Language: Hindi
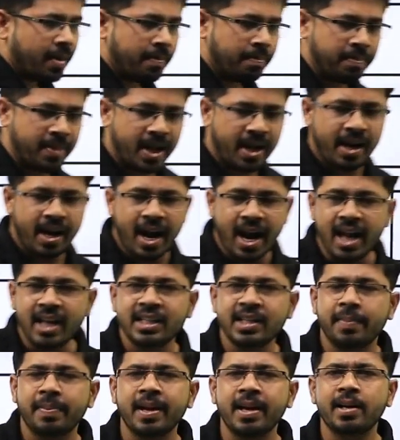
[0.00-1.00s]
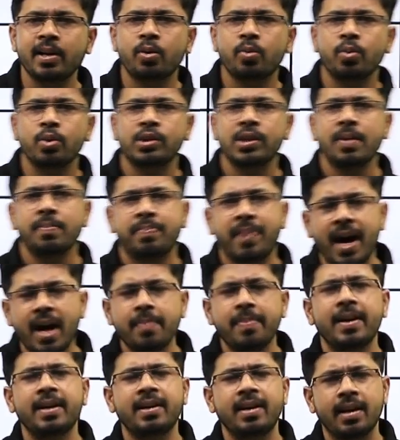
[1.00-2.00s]
मेरे एलजबरा के क्वेश्चन बार
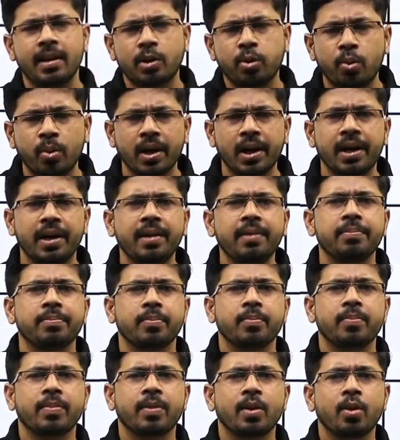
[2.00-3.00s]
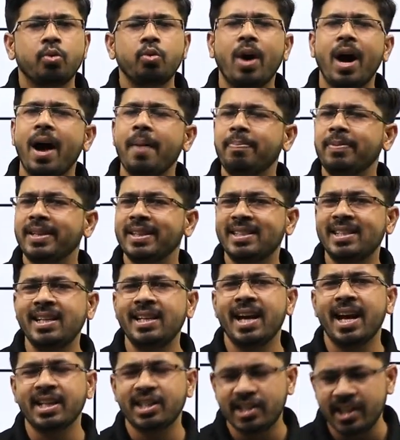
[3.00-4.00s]
बार गलत हो रहे हैं तो आप किसी
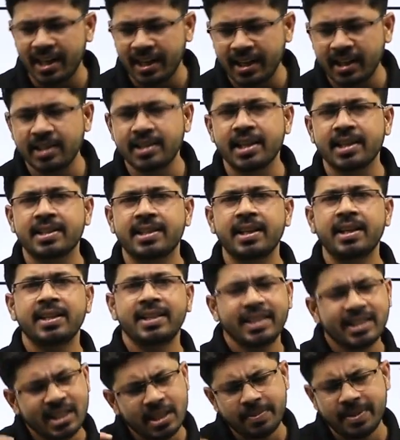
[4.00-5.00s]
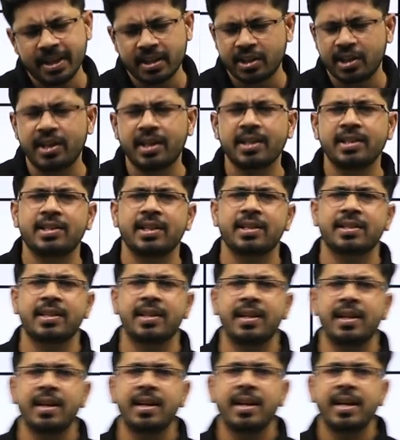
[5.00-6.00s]
अच्छे टीचर से किसी भी अच्छे टीचर
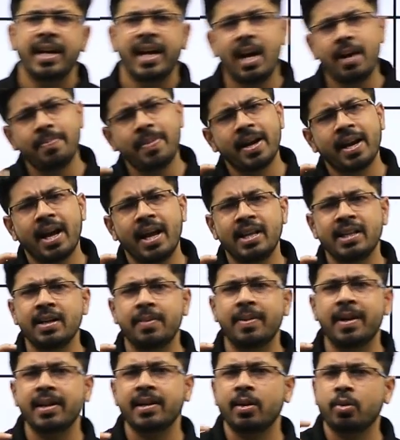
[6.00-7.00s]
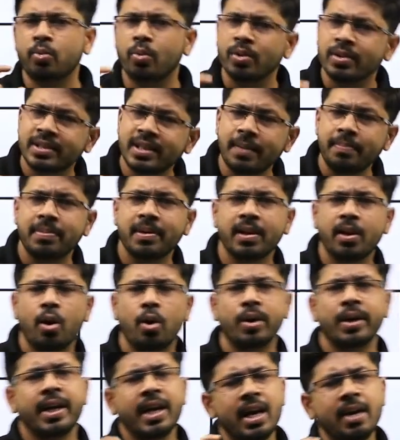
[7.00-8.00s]
से एक बार एलजबरा के कॉन्सेप्ट
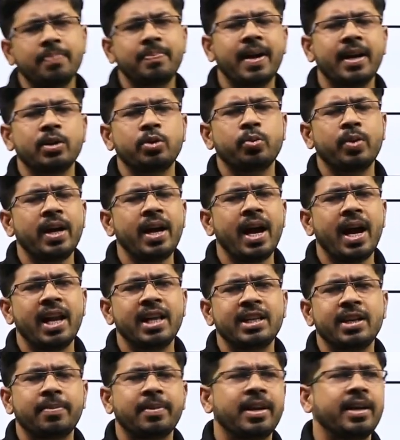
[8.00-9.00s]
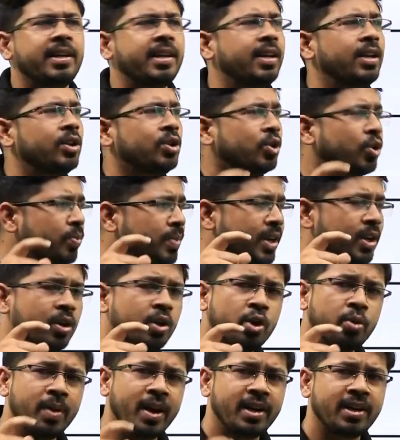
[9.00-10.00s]
और एक बार जो है एलजबरा के जो भी
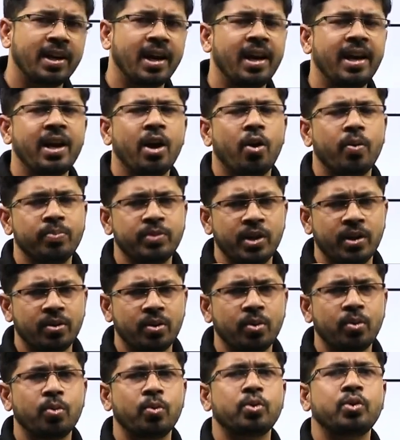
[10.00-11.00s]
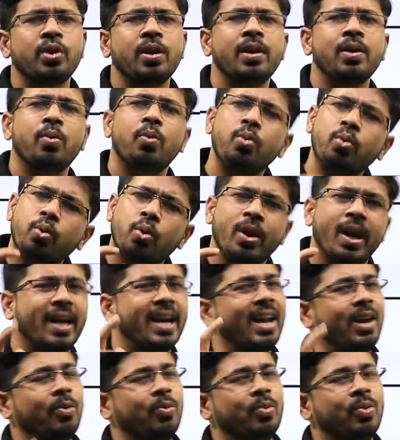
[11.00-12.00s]
न्यूमेरिकल है ऑब्जेक्टिव क्वेश्चन है उनको
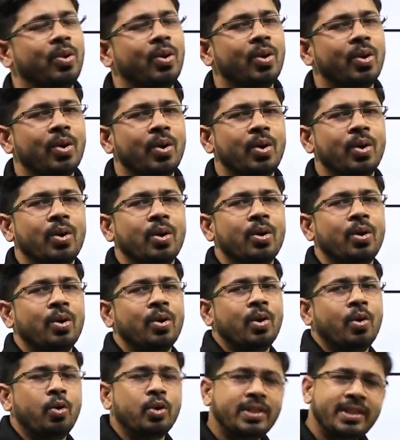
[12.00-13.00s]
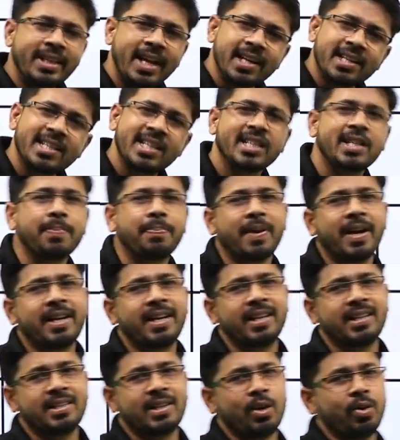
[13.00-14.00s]
लगा लो उसकी अच्छे से
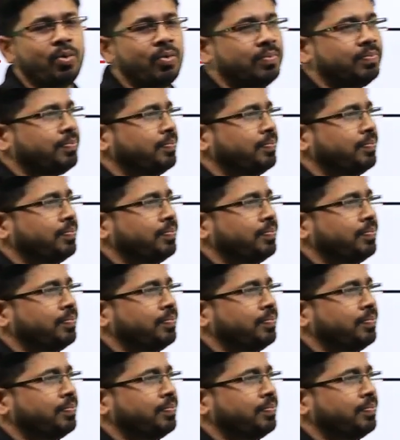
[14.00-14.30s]
प्रैक्टिस कर लो